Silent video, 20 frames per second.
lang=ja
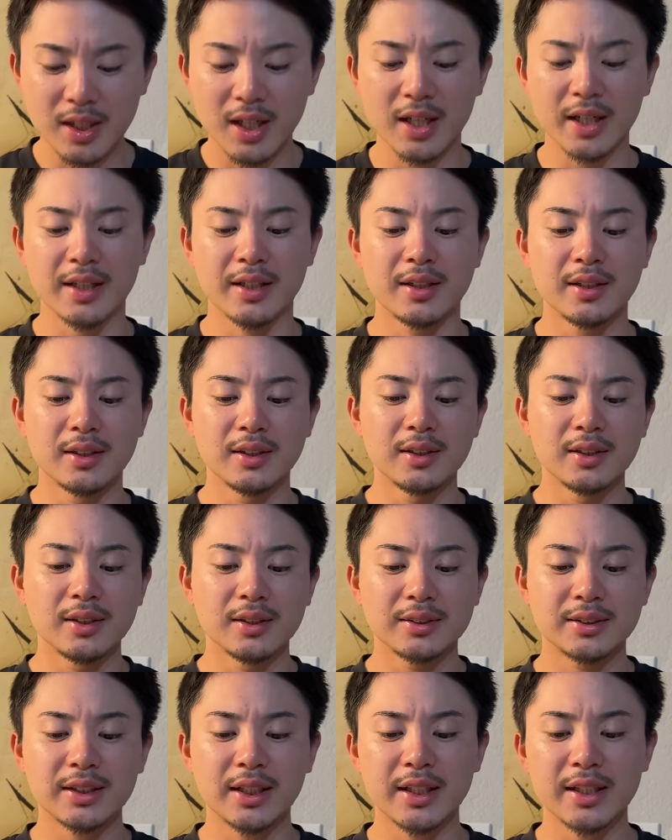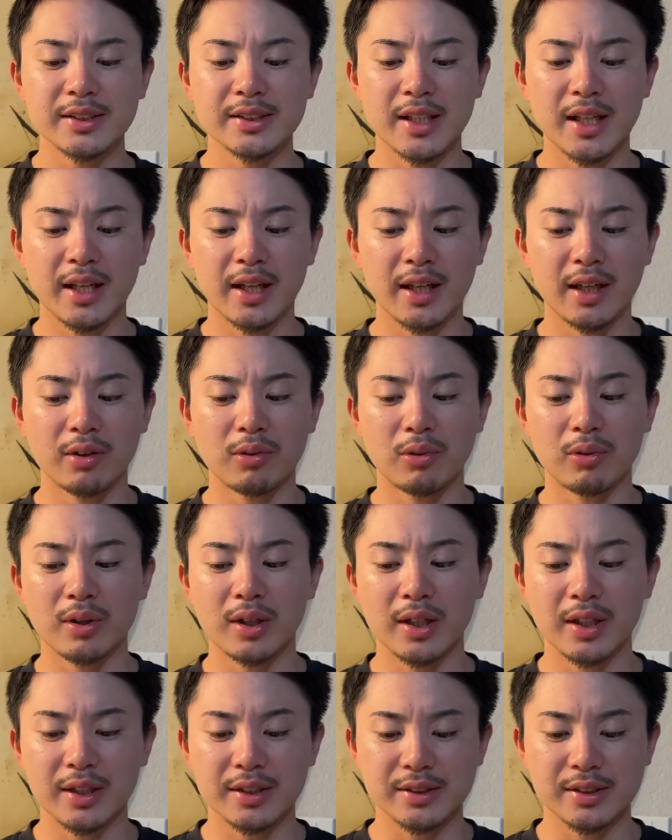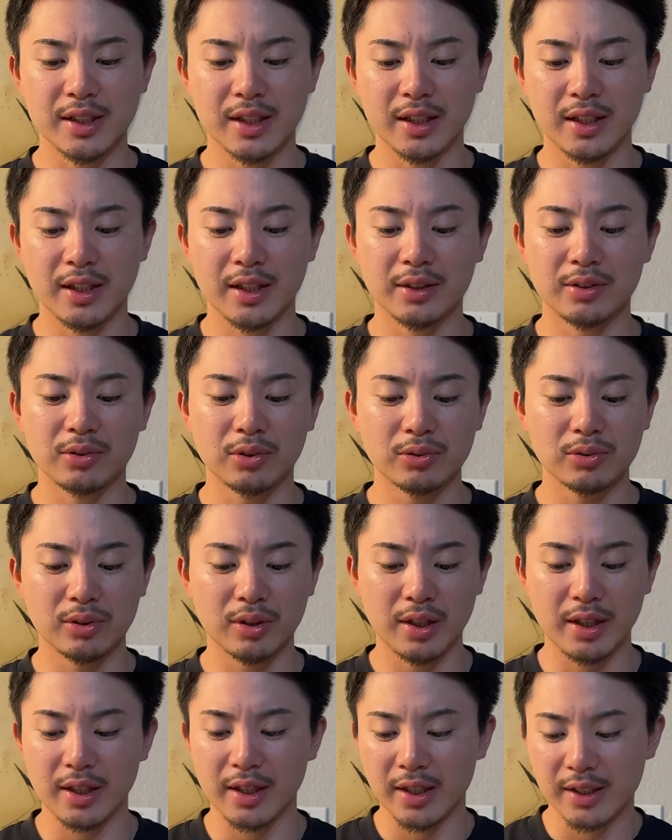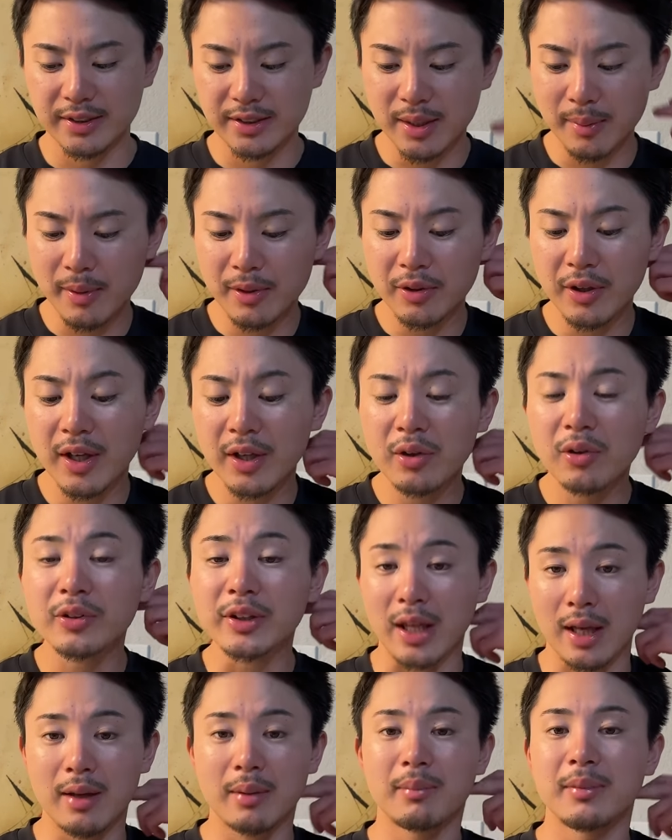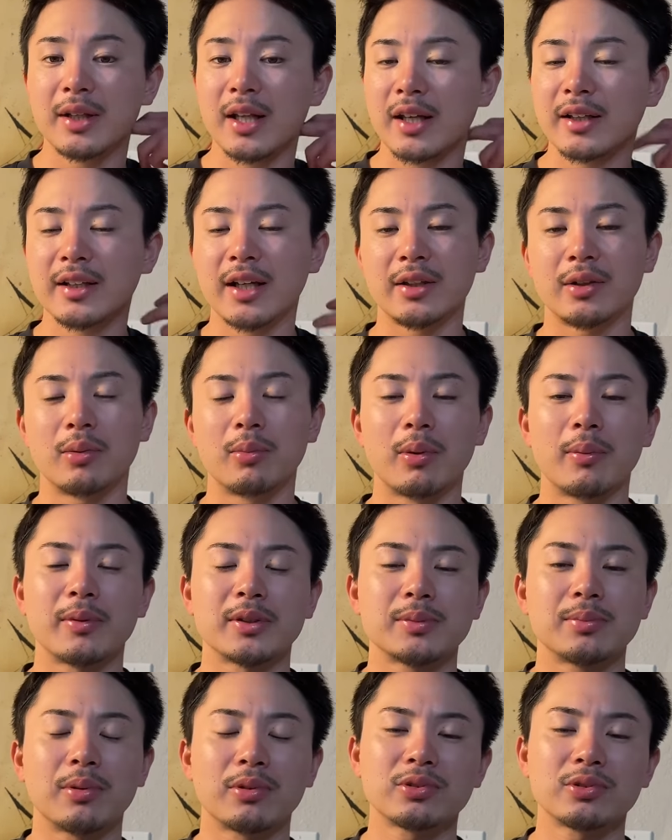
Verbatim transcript: はい。じゃあですね、えー、ここからですね、えー、と、えー、スタメンの変更点見ていきたいと思います。